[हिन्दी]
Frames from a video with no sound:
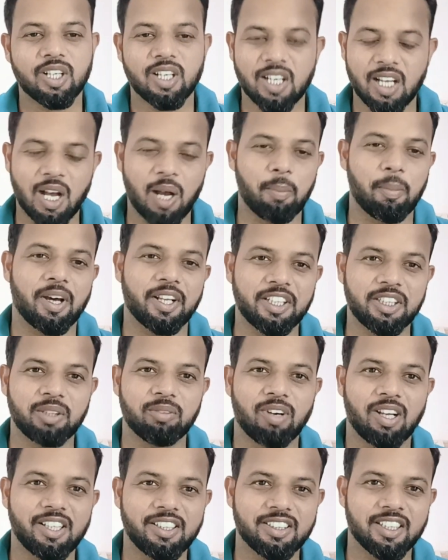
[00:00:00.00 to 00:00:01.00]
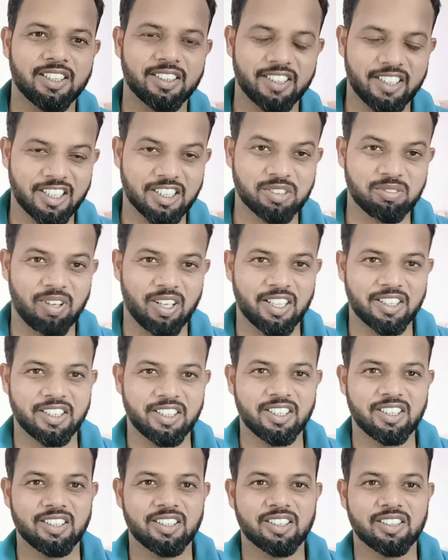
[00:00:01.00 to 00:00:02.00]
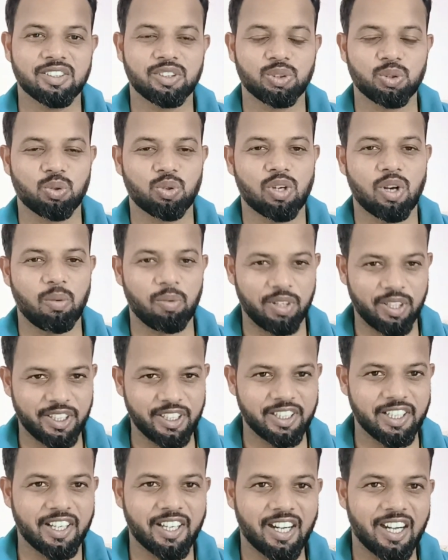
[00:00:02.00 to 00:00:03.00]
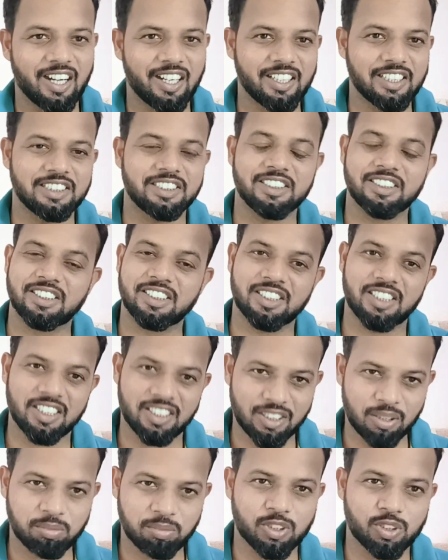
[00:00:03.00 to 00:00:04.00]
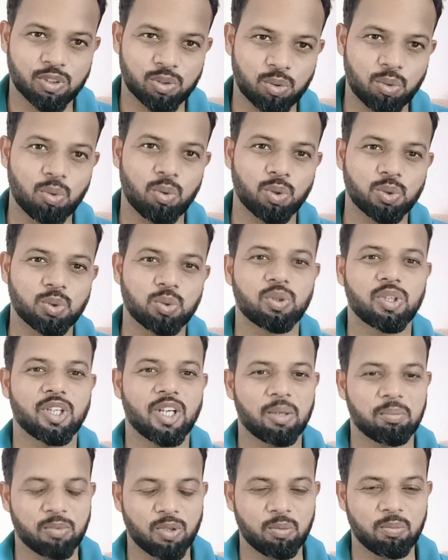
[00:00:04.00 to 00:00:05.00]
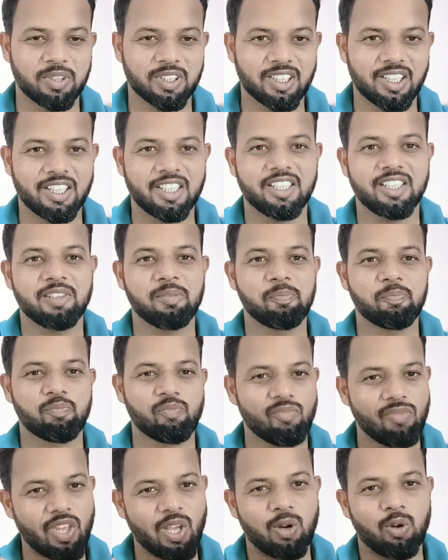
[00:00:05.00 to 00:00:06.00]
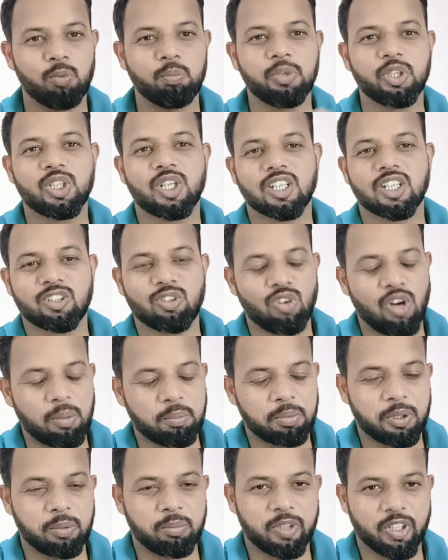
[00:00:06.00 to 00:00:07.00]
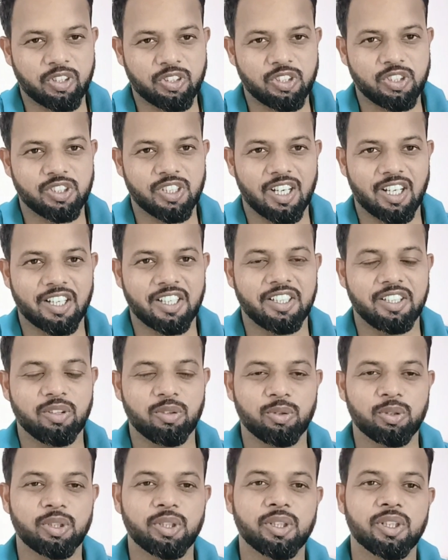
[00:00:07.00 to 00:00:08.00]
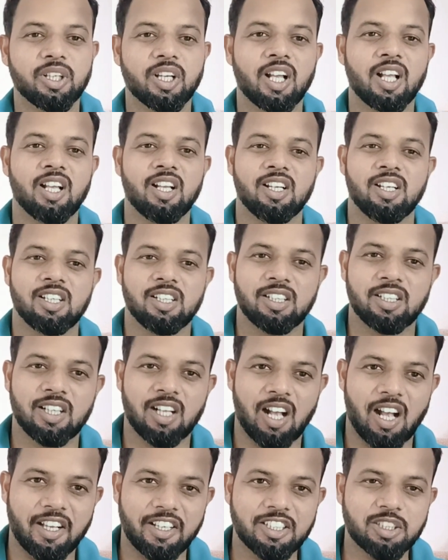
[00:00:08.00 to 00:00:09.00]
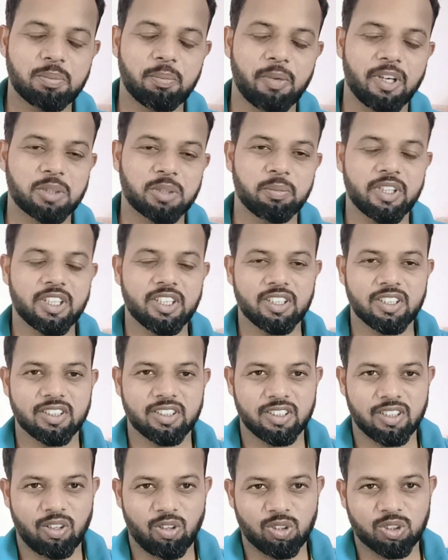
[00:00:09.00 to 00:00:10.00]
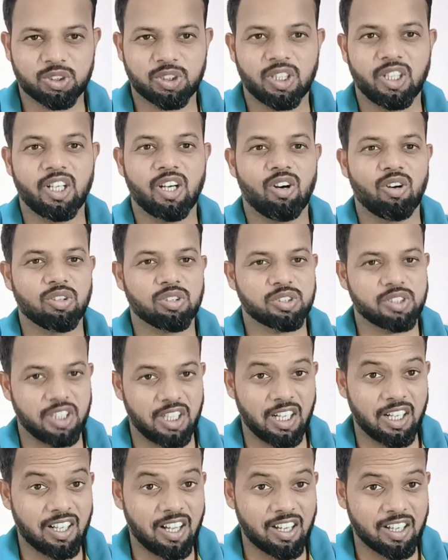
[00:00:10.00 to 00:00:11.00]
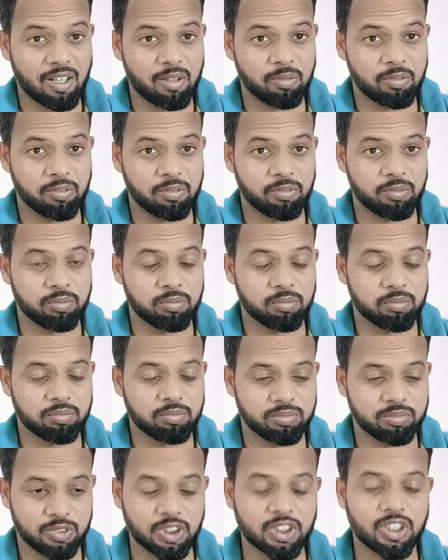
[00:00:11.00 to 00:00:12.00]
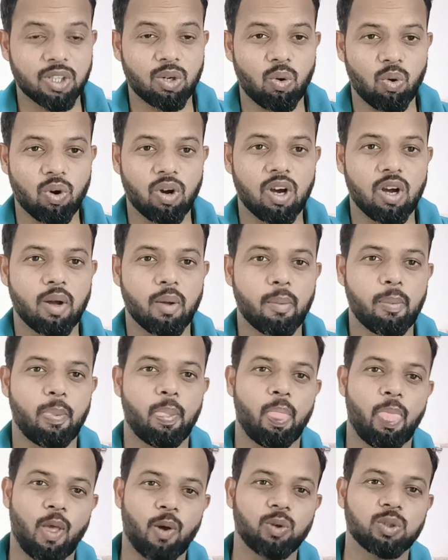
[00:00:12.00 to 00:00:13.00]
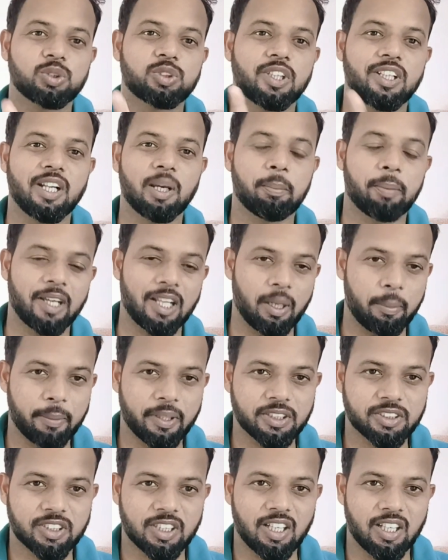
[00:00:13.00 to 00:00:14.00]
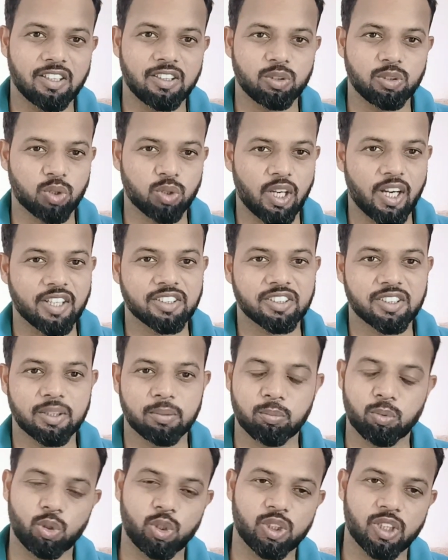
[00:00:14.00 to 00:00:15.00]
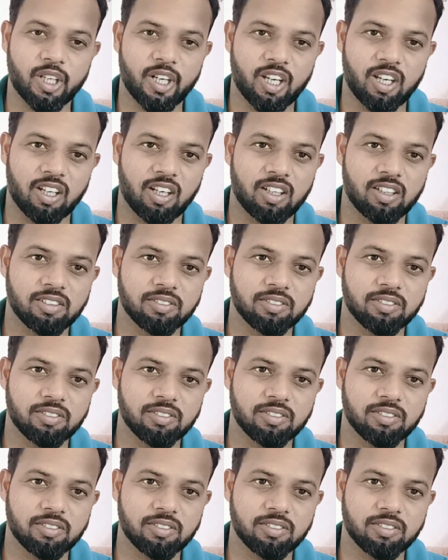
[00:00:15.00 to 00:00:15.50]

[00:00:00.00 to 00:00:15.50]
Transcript: हमारी दिवाली धनतेरस वाले दिन जो कबड्डी की ग्रैंड लीग जीती थी तब से शुरू हो चुकी है आपको पता उम्मीद करता हूँ आपकी भी अच्छी जा रही होगी इस मैच में ऑस्ट्रेलिया और श्रीलंका का जिक्र होगा ऑस्ट्रेलिया पहला मैच खेला न्यूजीलैंड से बुरी तरह हारा